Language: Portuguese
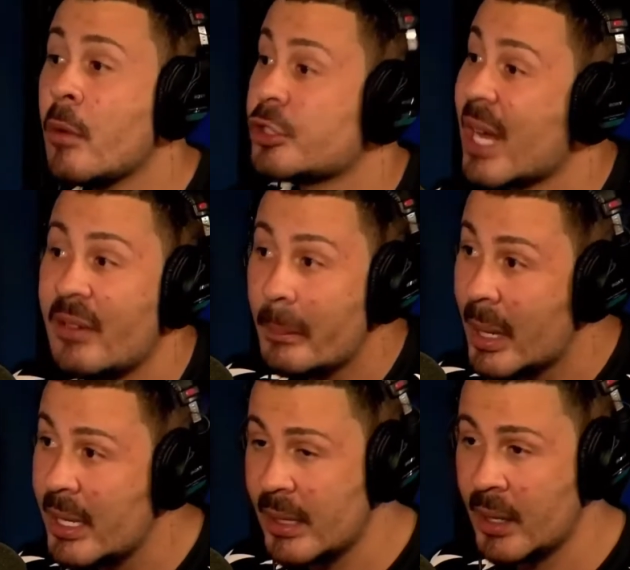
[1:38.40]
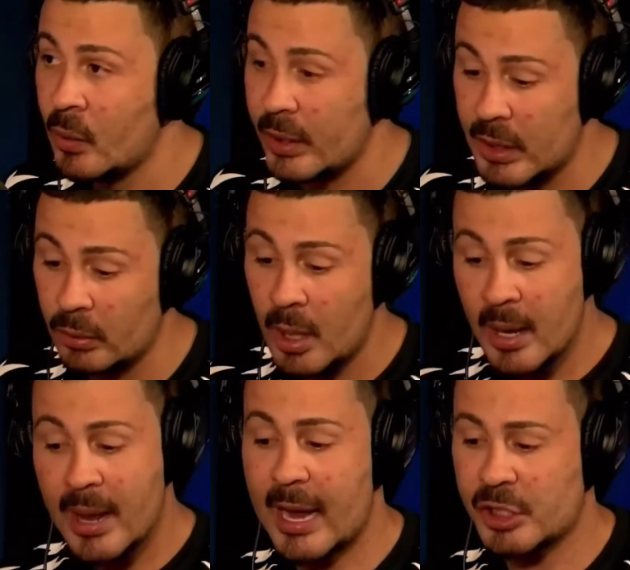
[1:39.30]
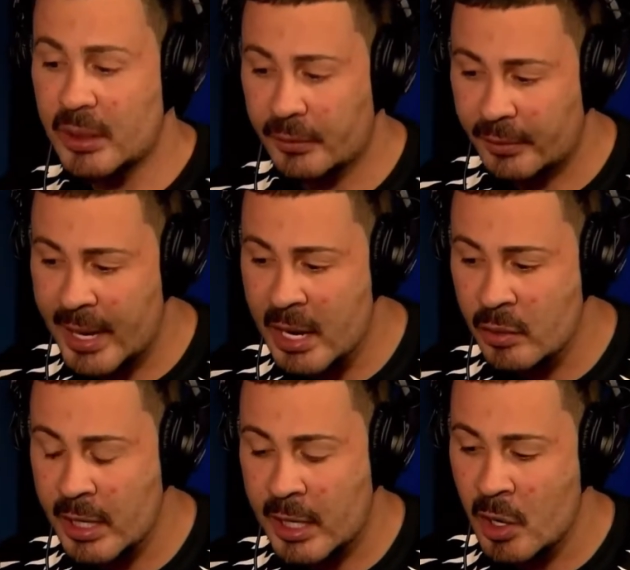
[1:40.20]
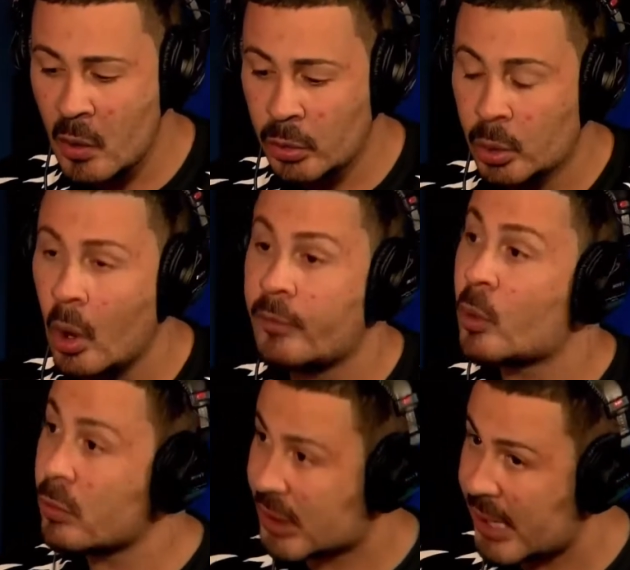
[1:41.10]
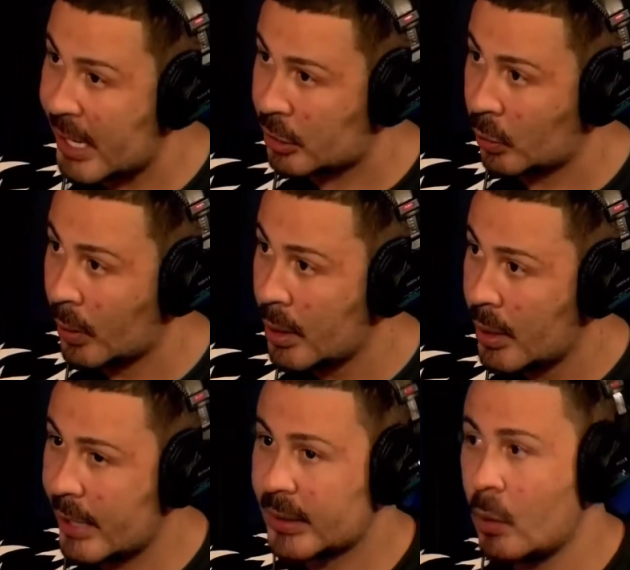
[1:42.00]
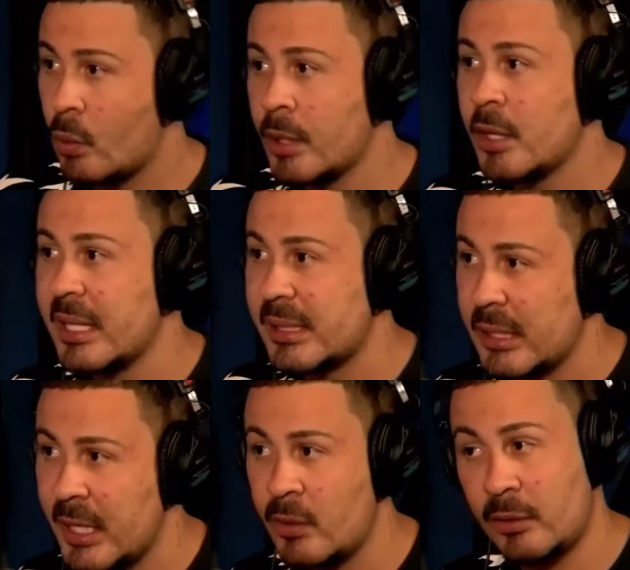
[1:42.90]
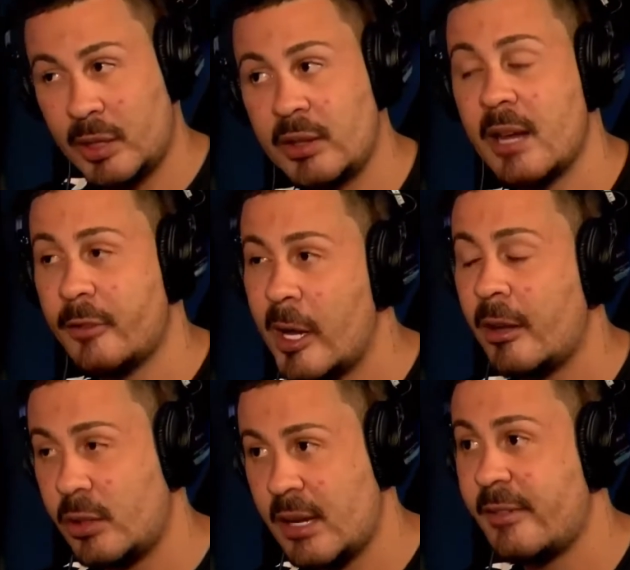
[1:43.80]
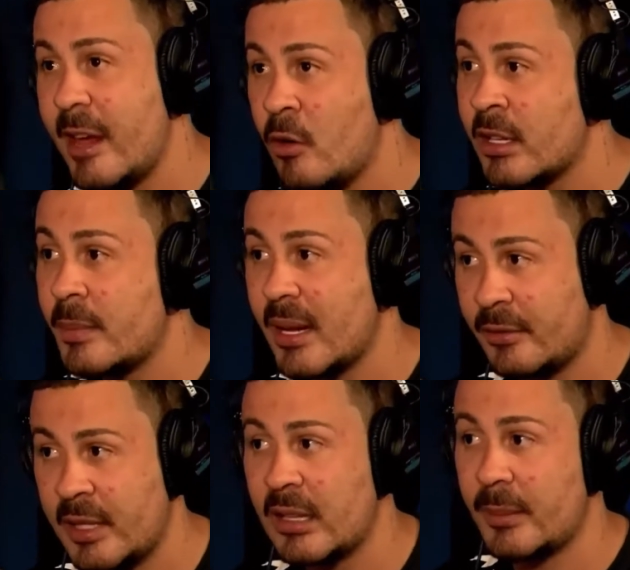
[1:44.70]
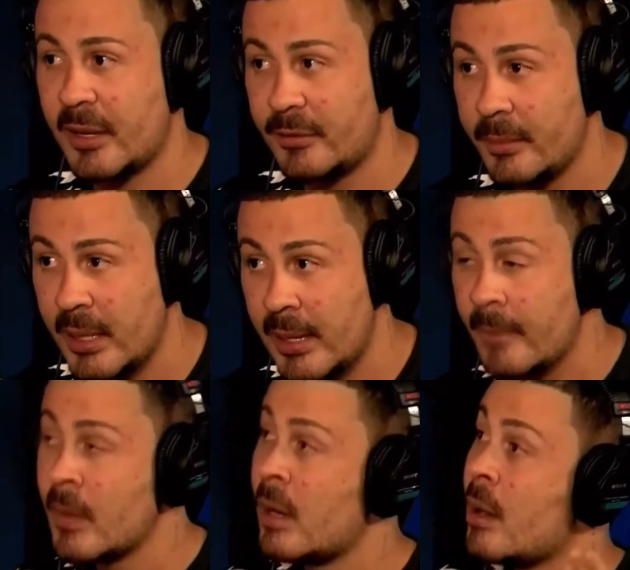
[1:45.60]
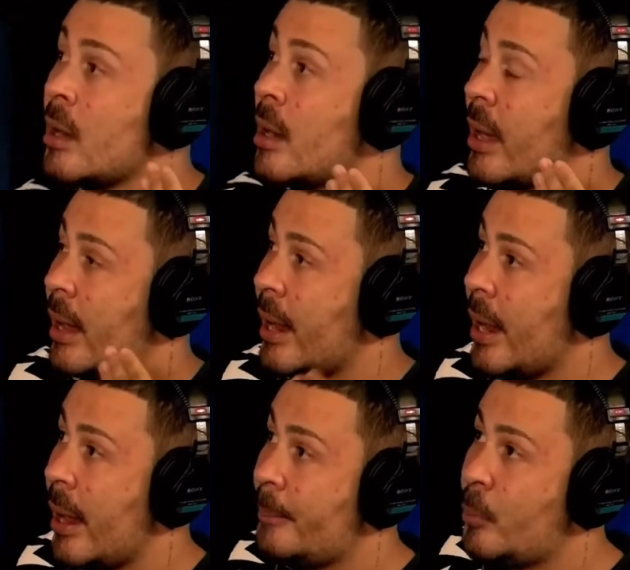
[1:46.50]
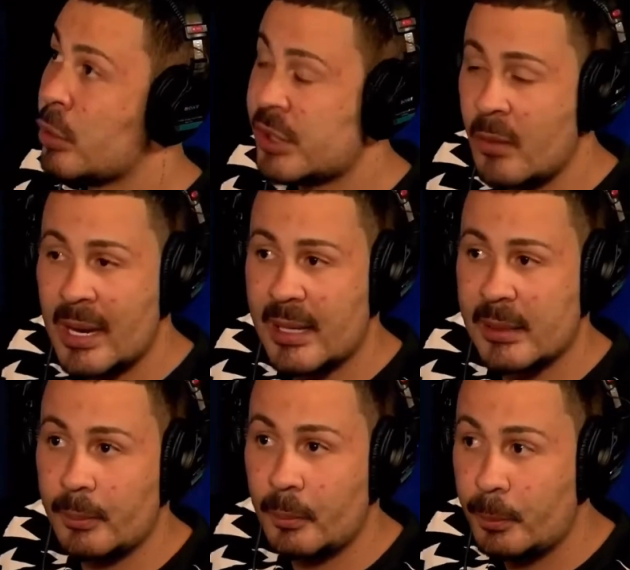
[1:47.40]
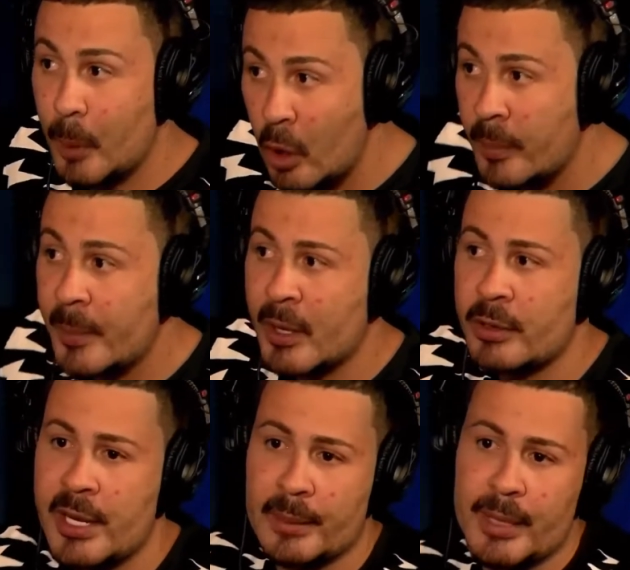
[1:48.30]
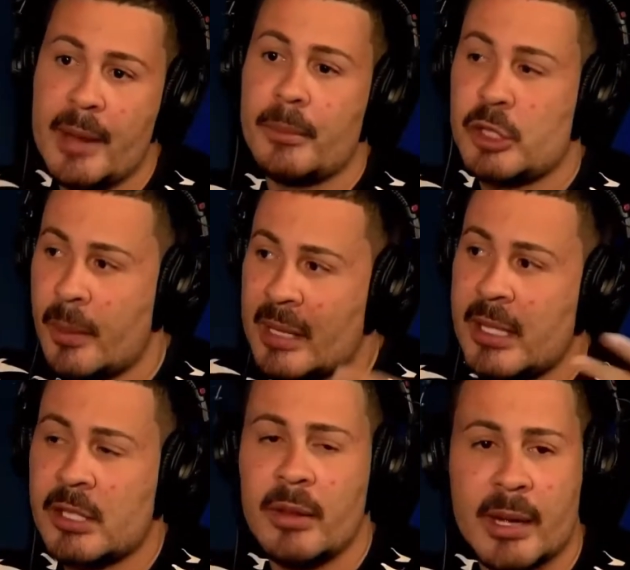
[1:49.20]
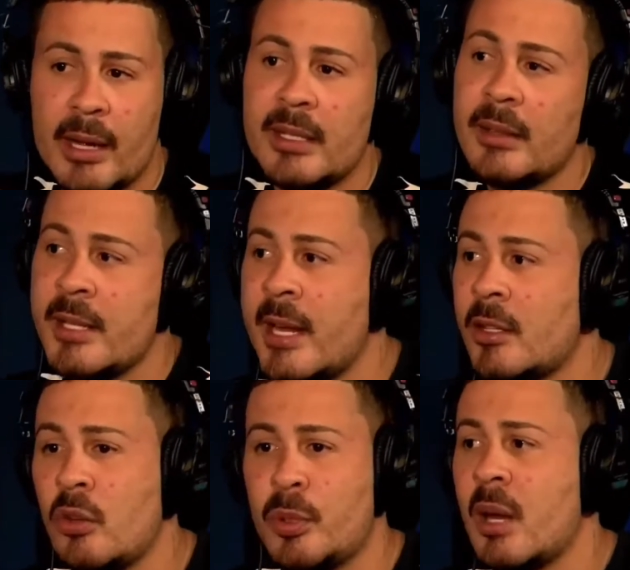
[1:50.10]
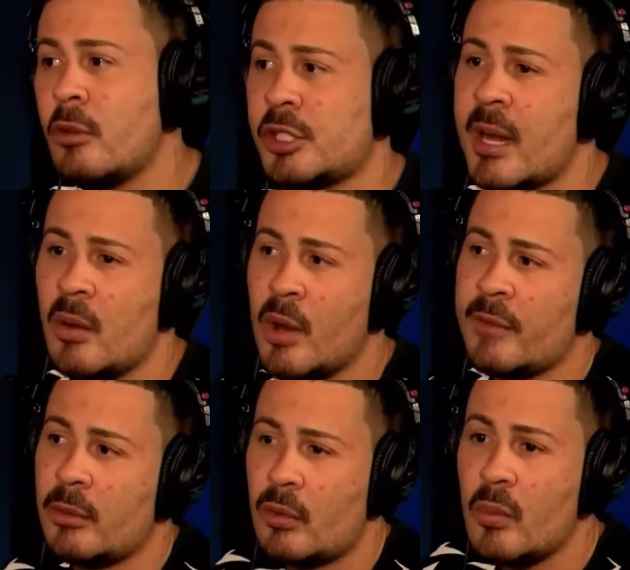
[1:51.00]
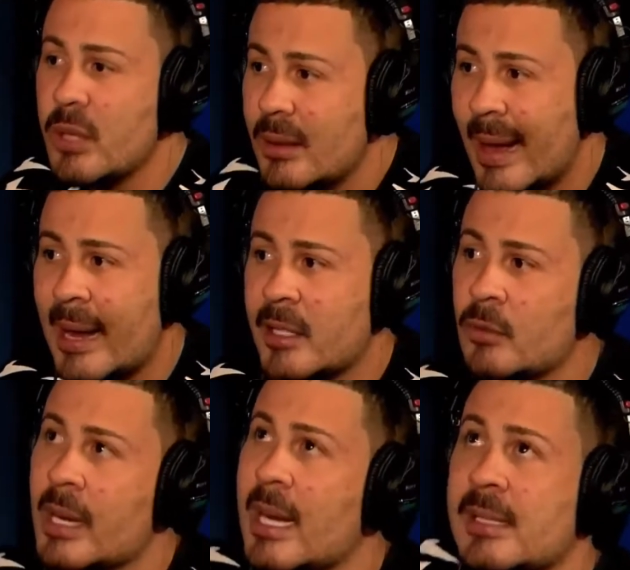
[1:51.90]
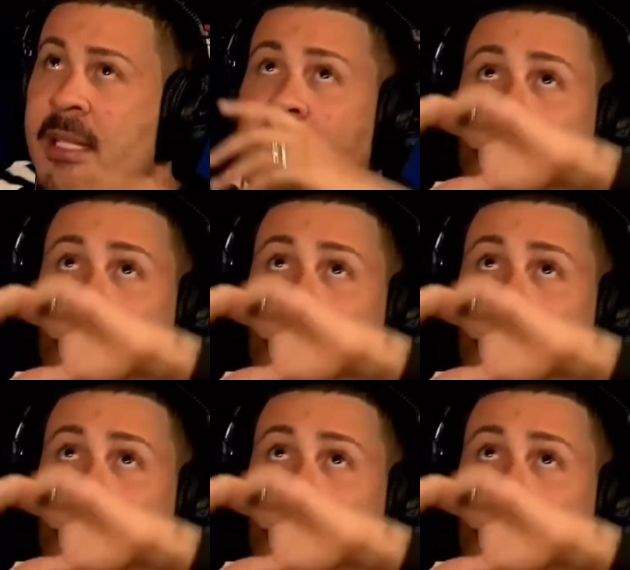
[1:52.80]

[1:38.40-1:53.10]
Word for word: mostrava a mãe, não. Então, a gente veio e criou um novo conceito. Então, quando eu decidi, que eu, eu, tinha, eu tinha vergonha da minha vida, da minha família, é, por ser uma casa pobre, porque eu queria né, chamar a atenção da galera que tinha dinheiro, então não podia mostrar que eu morava numa comunidade, numa casinha